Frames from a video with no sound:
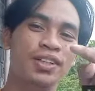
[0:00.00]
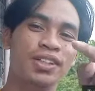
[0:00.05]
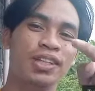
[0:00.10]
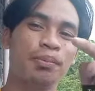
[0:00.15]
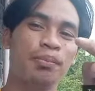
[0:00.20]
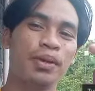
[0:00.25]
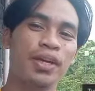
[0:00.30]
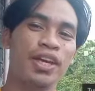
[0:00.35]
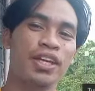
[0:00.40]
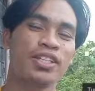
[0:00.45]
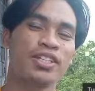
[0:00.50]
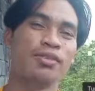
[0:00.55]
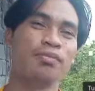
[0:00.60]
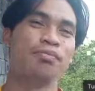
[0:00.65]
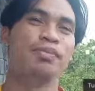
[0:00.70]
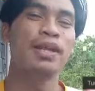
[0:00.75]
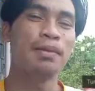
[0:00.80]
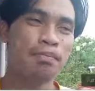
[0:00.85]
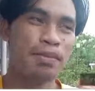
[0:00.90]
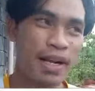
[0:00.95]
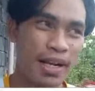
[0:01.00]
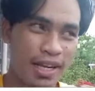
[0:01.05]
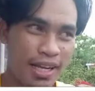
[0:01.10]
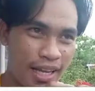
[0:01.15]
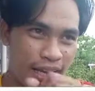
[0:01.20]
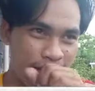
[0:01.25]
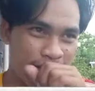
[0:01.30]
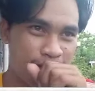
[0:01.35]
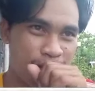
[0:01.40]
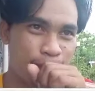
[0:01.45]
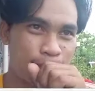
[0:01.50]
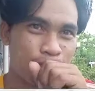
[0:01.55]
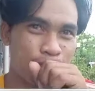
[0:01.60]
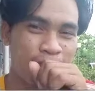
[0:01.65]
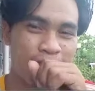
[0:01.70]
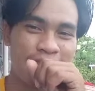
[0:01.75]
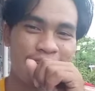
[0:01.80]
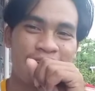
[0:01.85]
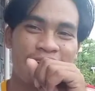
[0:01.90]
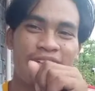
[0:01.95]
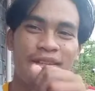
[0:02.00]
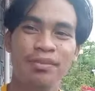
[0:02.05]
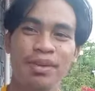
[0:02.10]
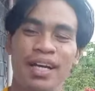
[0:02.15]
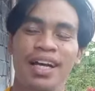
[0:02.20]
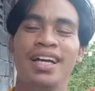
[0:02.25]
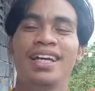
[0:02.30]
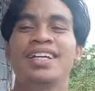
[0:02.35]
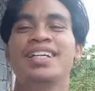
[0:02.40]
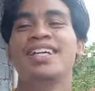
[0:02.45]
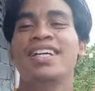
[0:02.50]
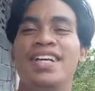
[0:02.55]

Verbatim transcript: notification bell para like and update sa aking mga